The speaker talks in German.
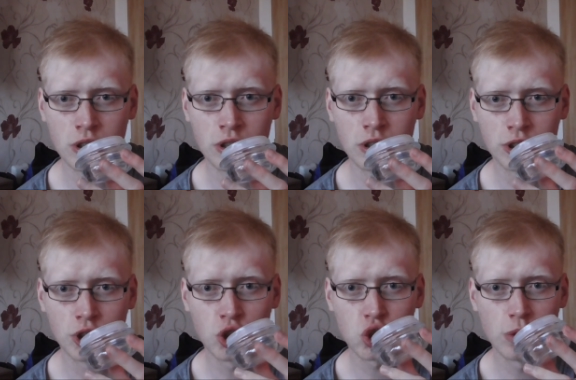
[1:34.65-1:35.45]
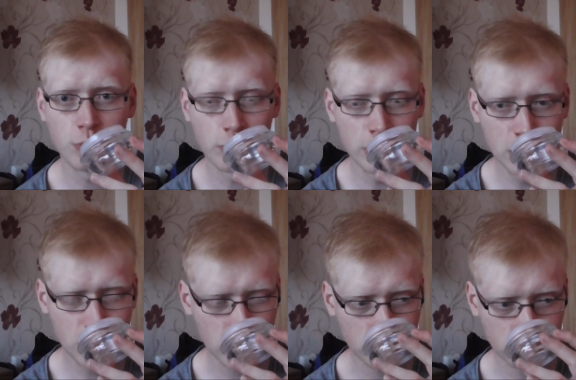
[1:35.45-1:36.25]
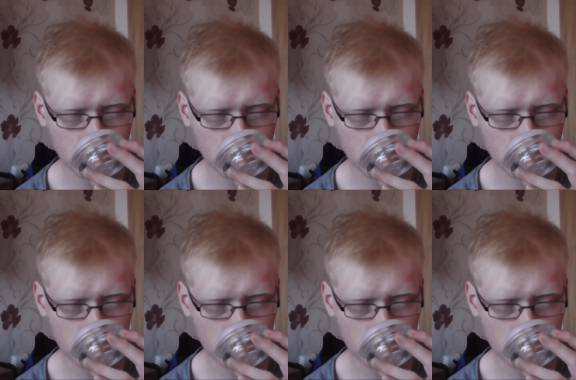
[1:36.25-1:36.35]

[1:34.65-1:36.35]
äh, die geschäumte Milch